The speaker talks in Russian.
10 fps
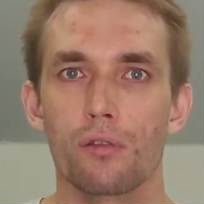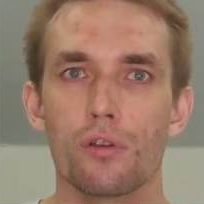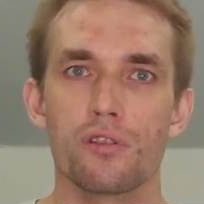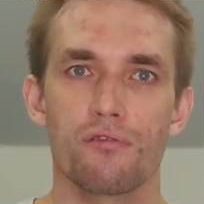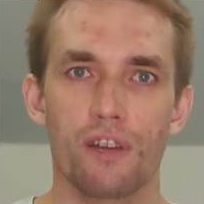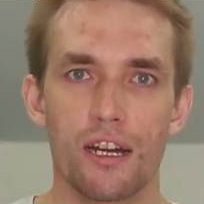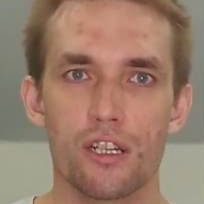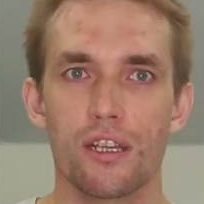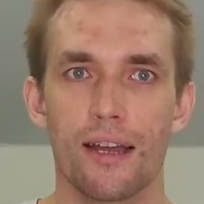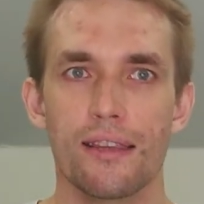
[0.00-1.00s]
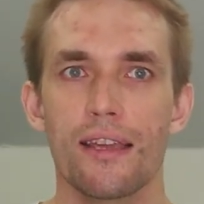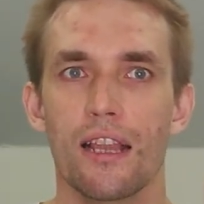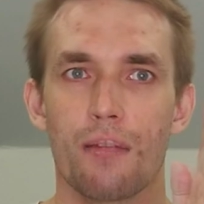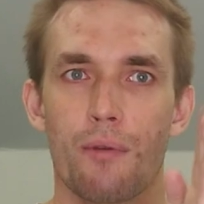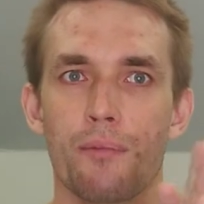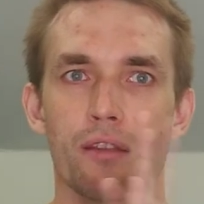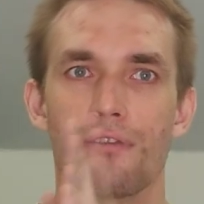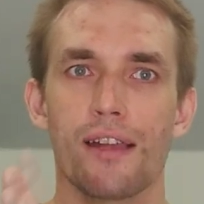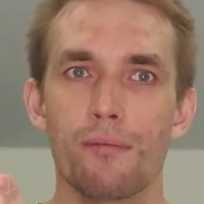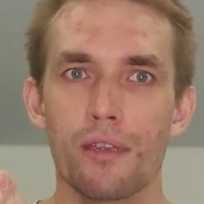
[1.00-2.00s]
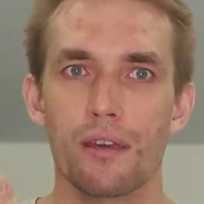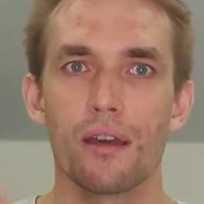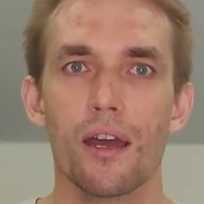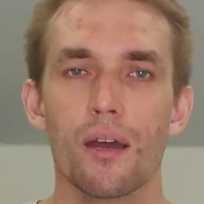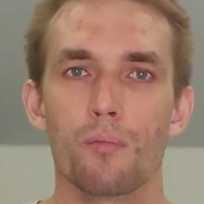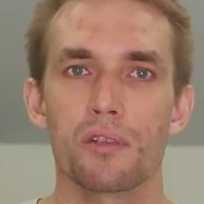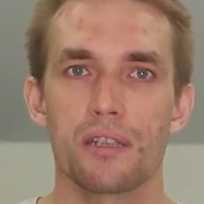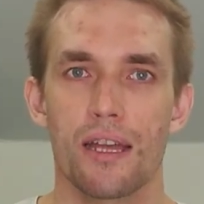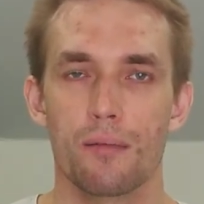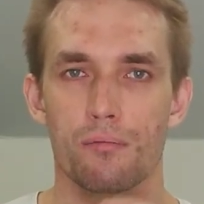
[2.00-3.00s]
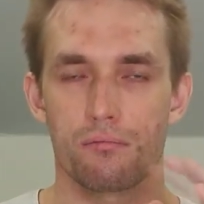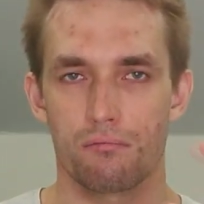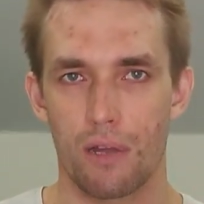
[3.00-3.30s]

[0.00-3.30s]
То есть в каждый отдельный момент времени мы знаем,